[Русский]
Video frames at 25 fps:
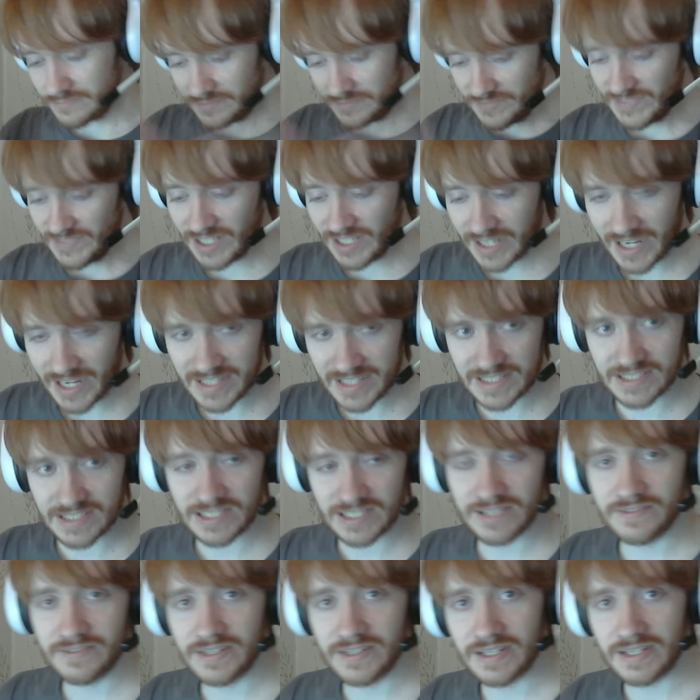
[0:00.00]

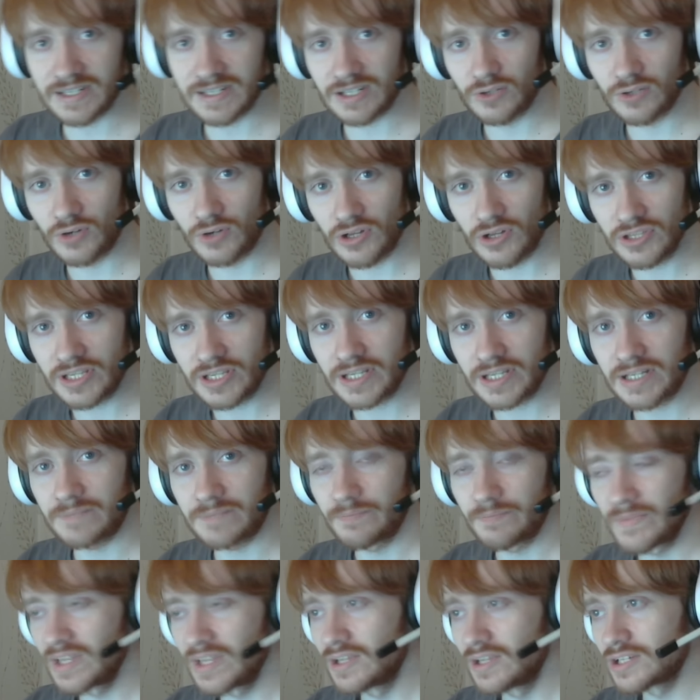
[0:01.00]
картинговая гонка,
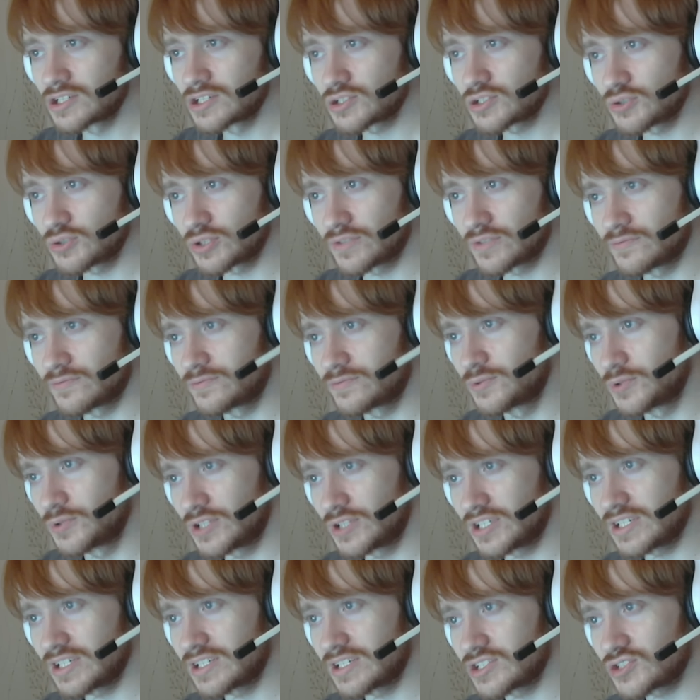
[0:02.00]
что-то в
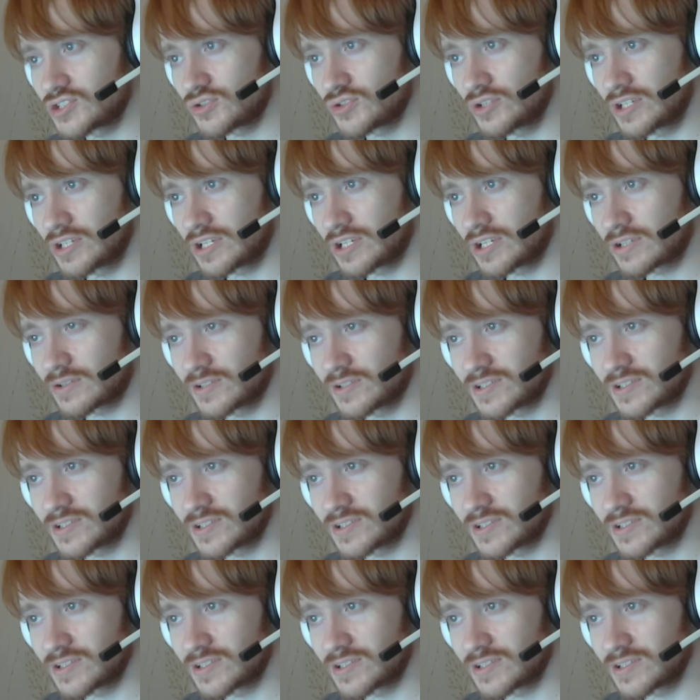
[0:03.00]
духе Sonic